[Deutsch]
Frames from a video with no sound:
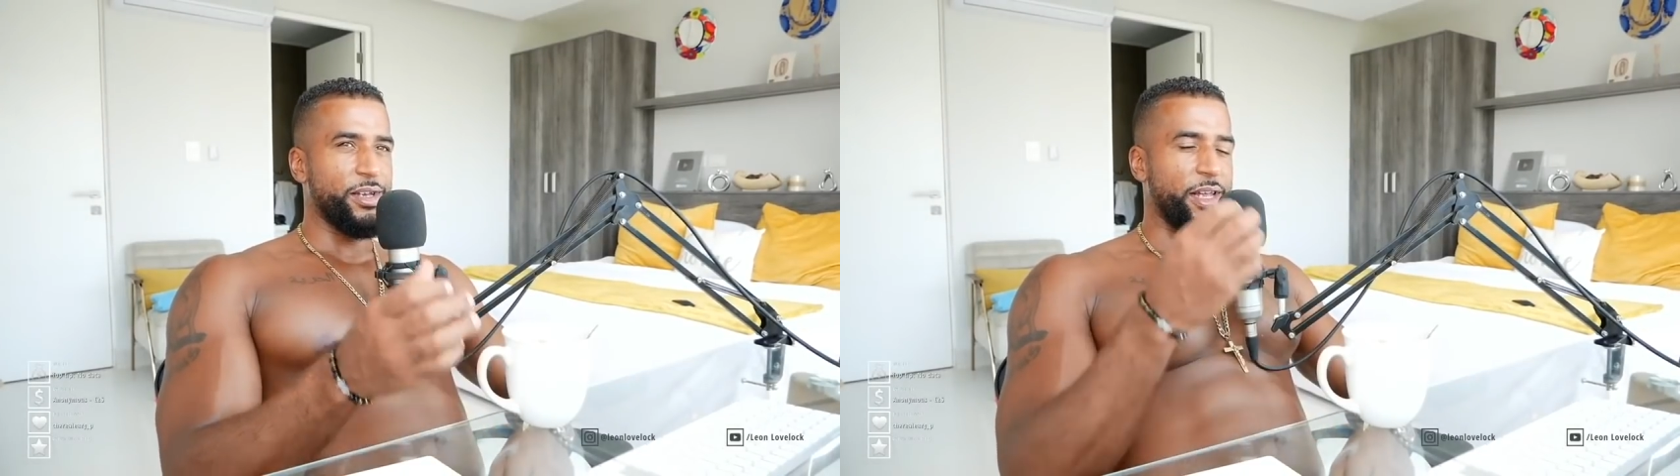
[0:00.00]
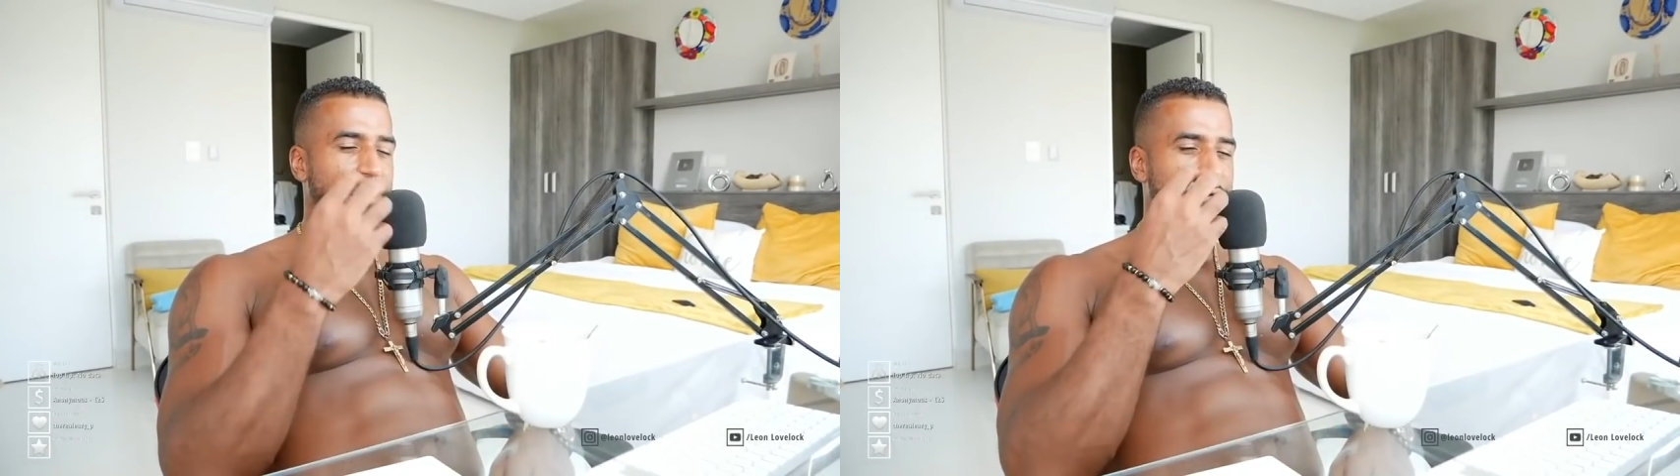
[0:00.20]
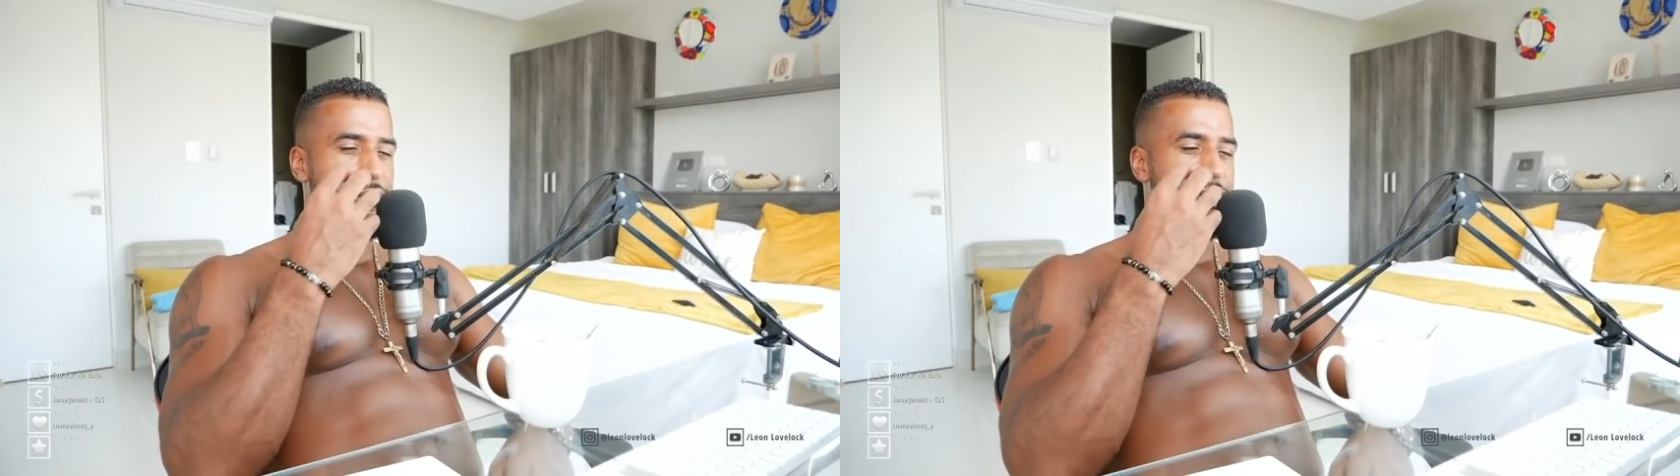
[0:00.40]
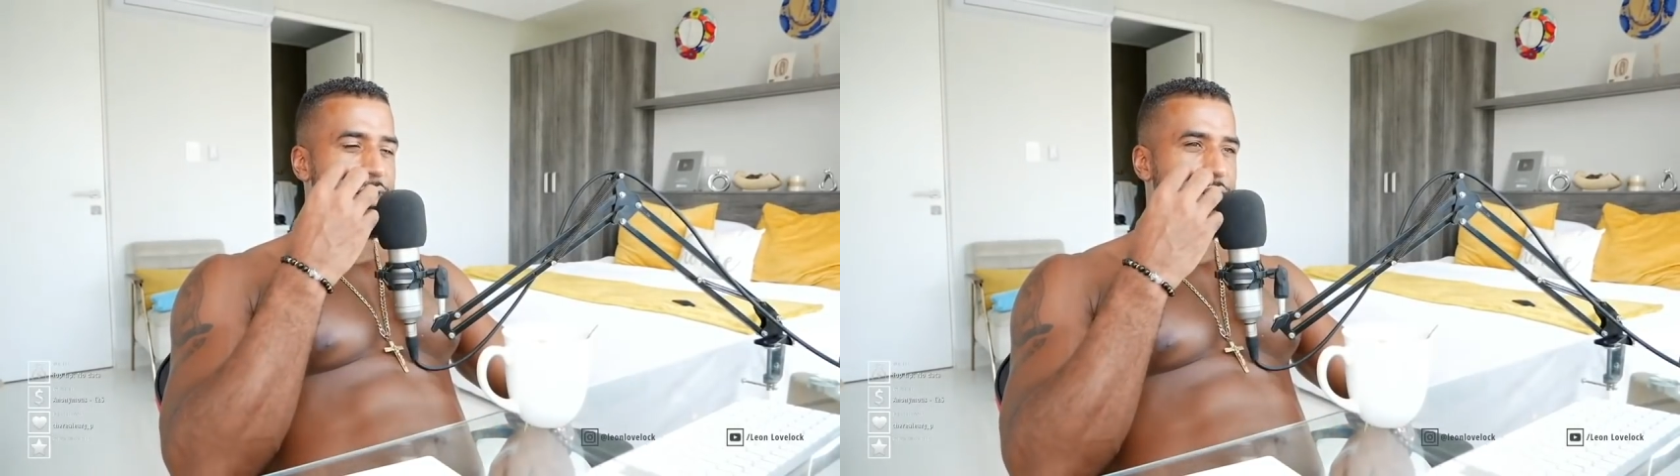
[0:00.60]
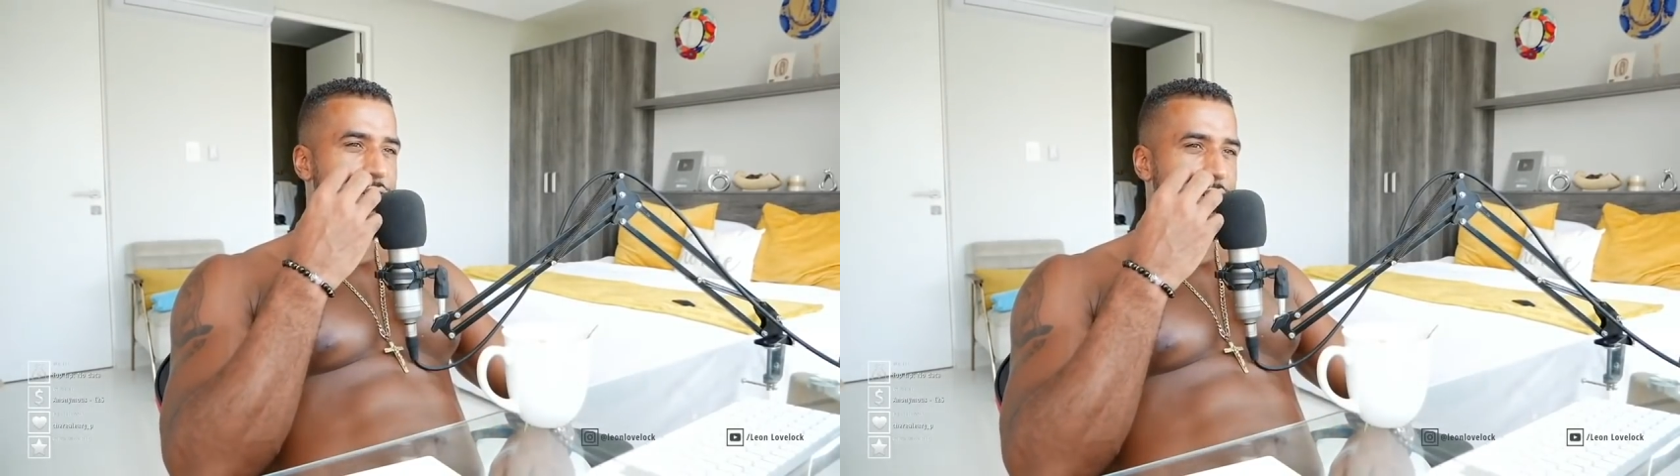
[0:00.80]
Davon
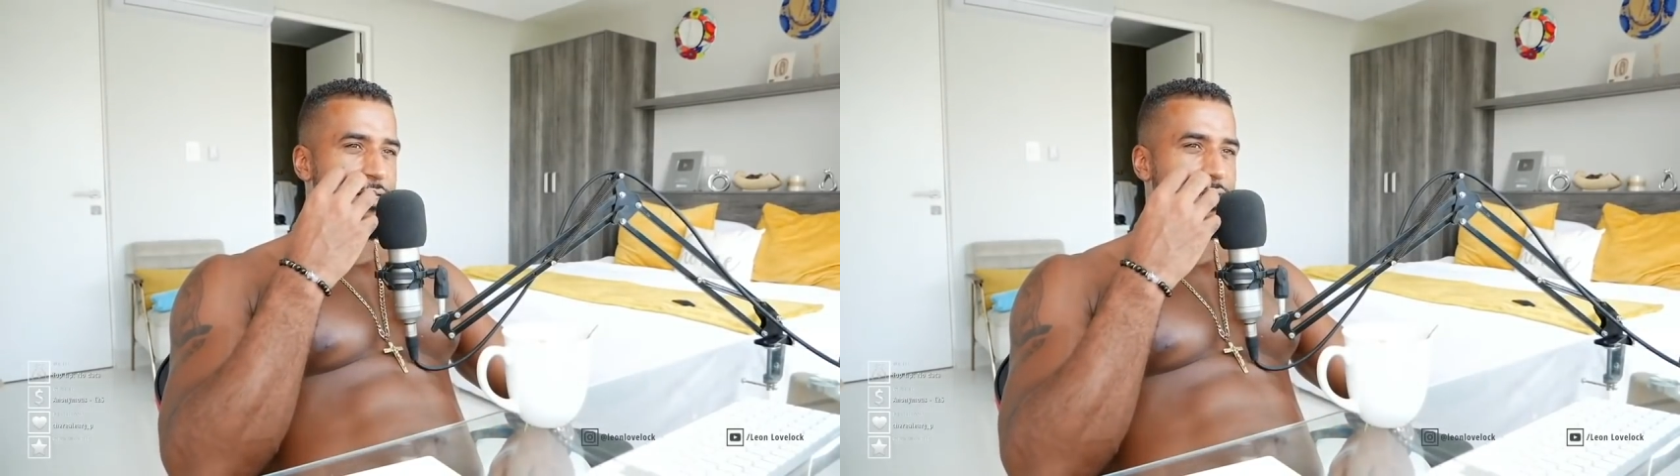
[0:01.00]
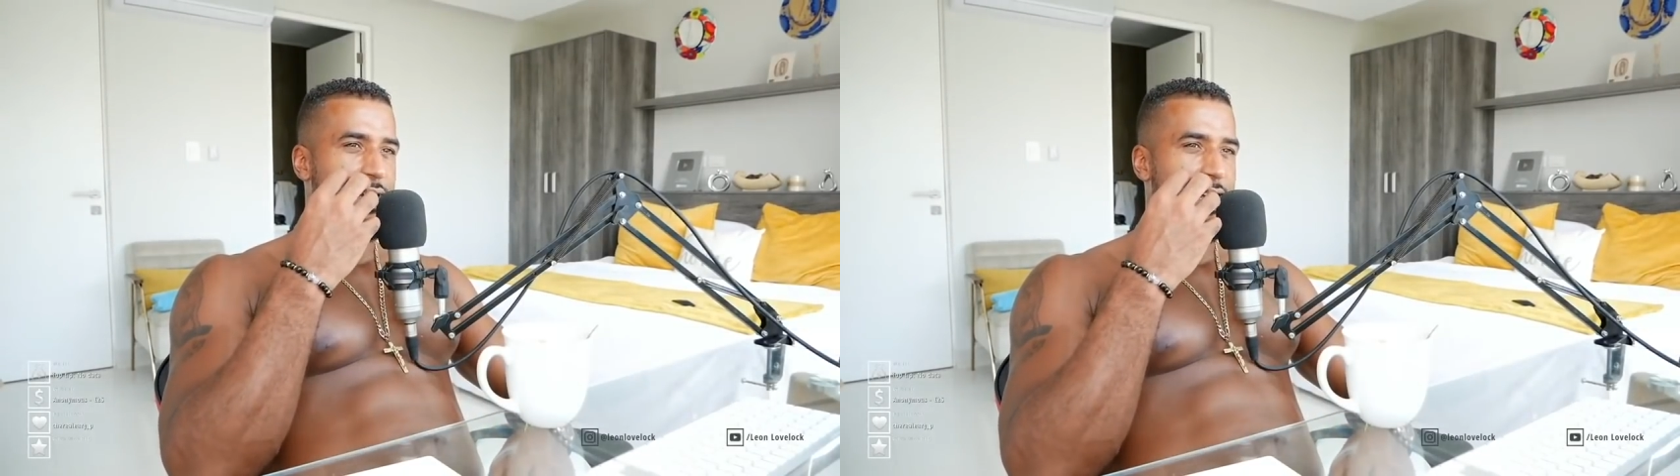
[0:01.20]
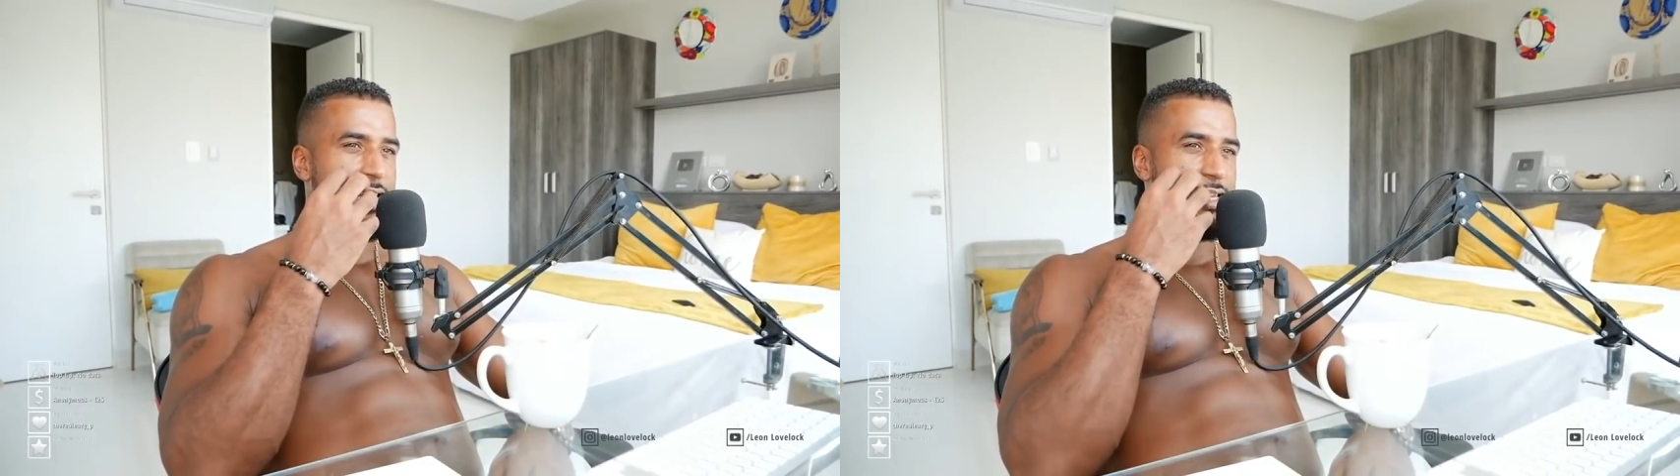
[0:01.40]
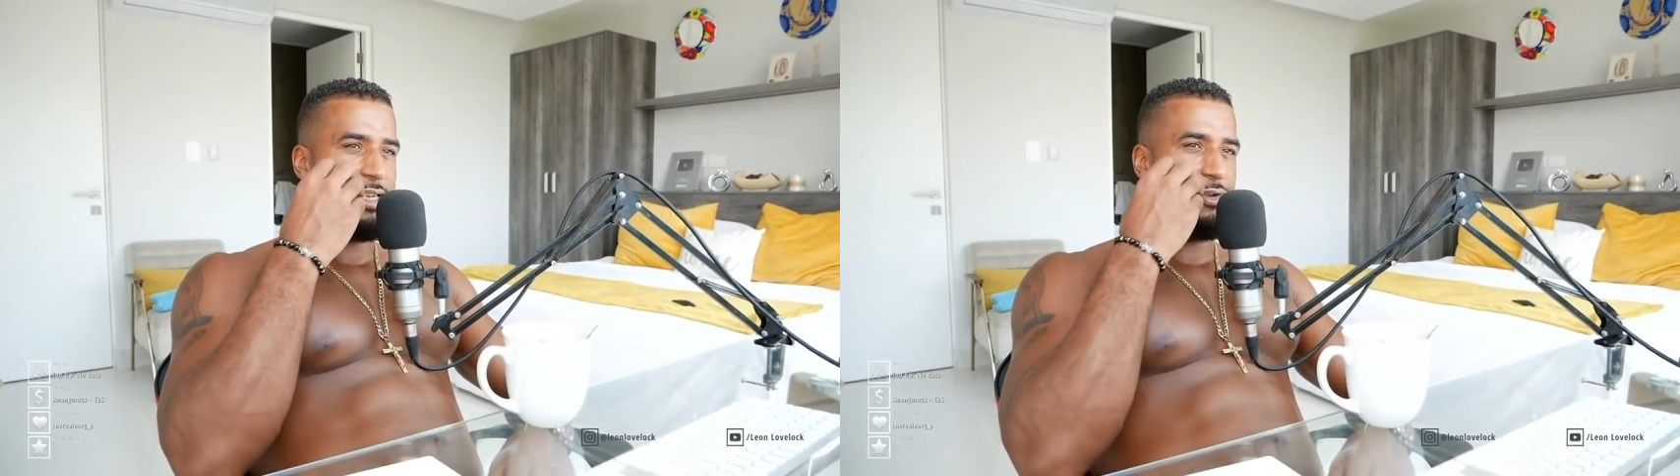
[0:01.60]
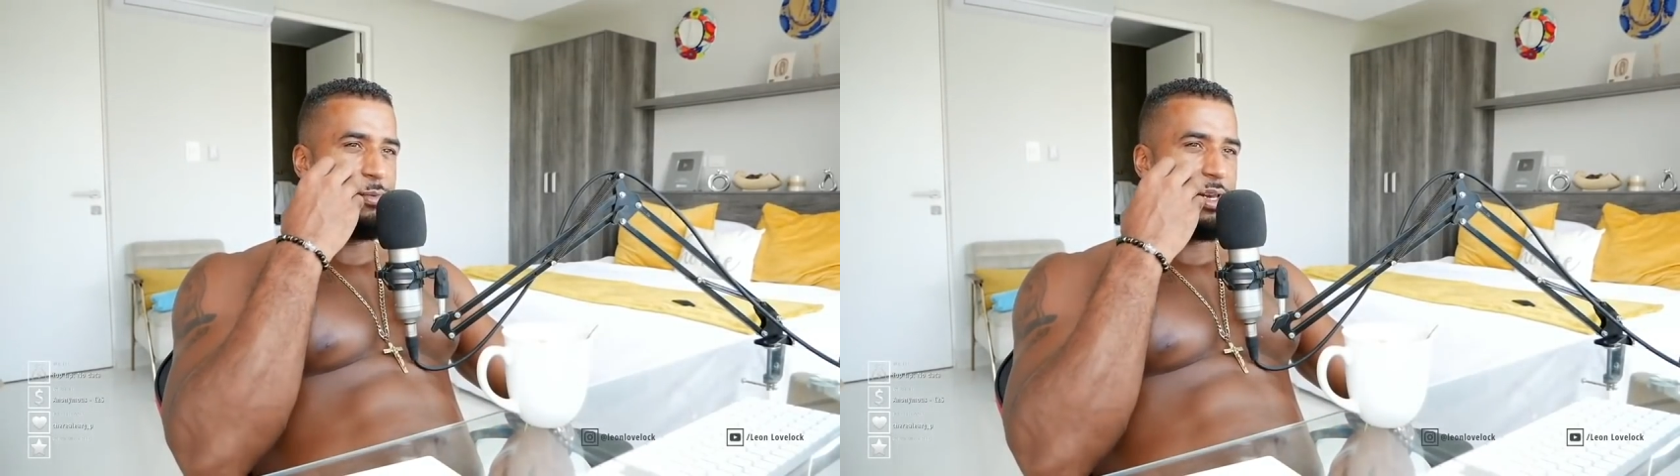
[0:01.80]
kriege ich dann diese
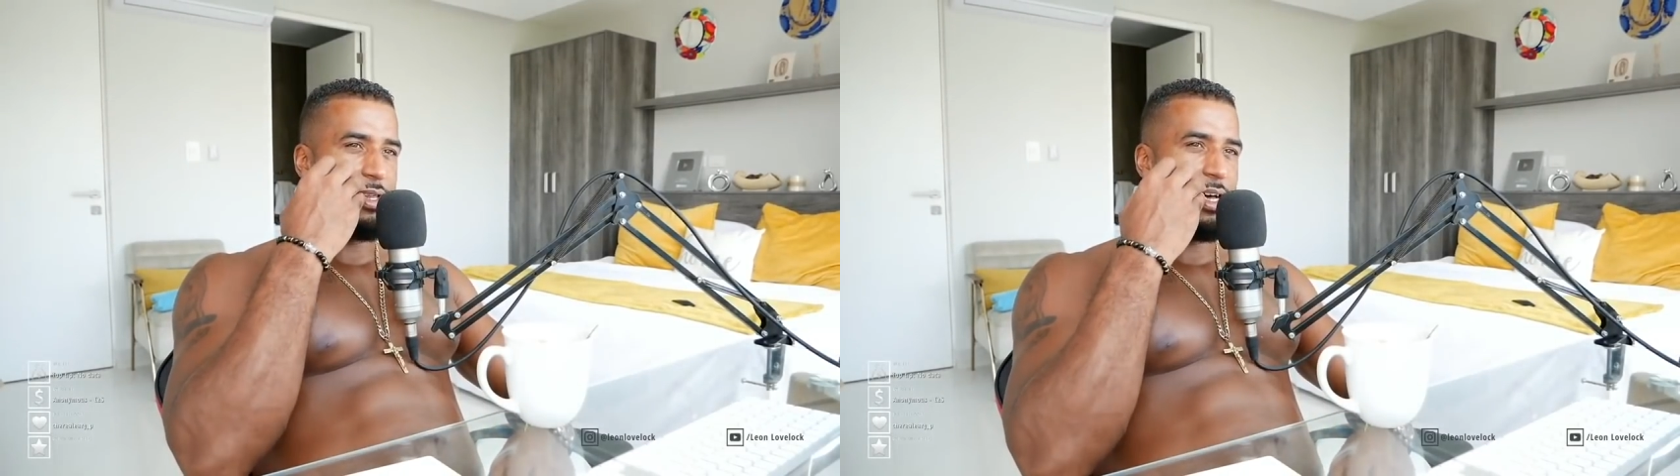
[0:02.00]
Allergie und meine